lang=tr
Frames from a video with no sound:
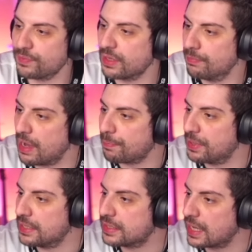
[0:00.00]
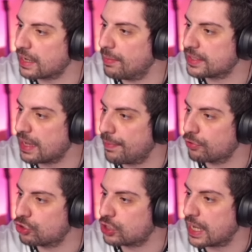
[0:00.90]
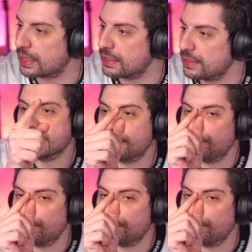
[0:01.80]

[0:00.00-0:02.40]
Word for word: Bak bir Instagram hesabı gösterdi.